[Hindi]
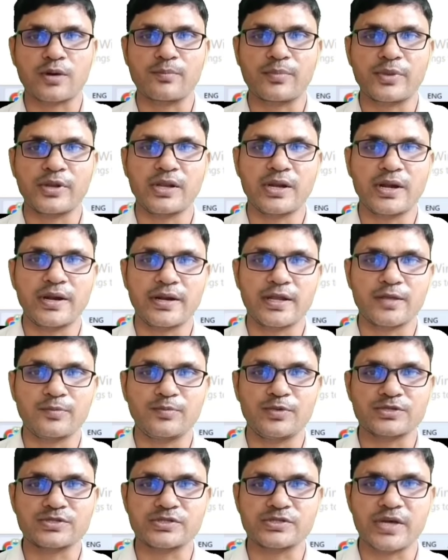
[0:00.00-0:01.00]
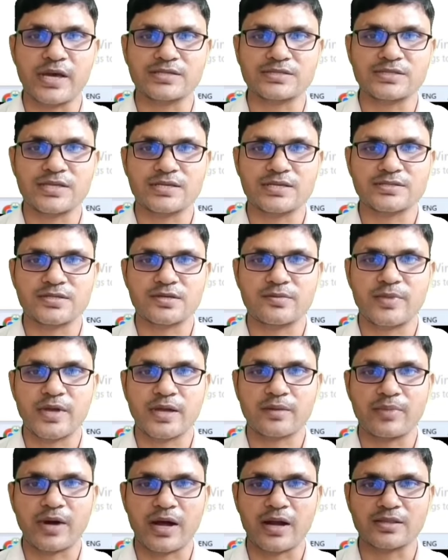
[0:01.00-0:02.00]
कंपनी एन टी पी सी आई सी आई सी
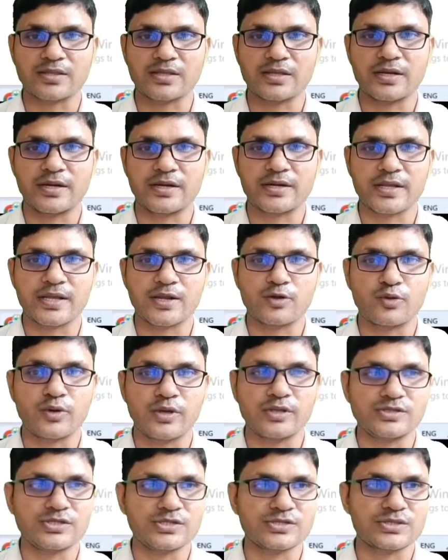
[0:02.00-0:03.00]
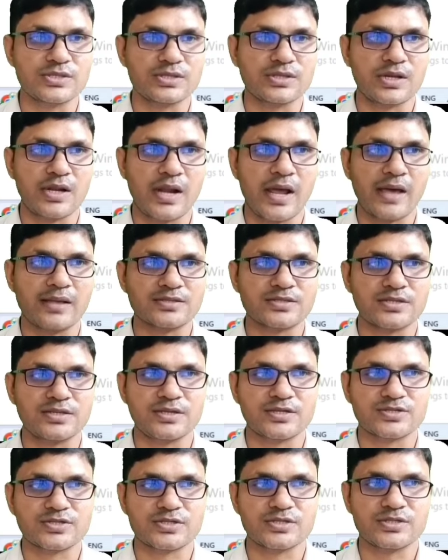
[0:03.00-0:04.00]
बैंक भारतीय एयरटेल ओ एन जी सी रिलायंस
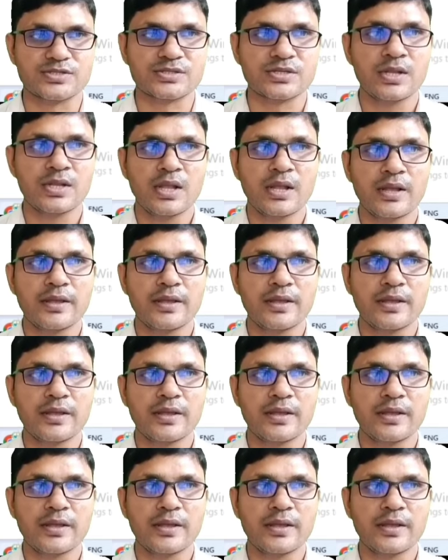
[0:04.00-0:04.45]
इंडस्ट्रीज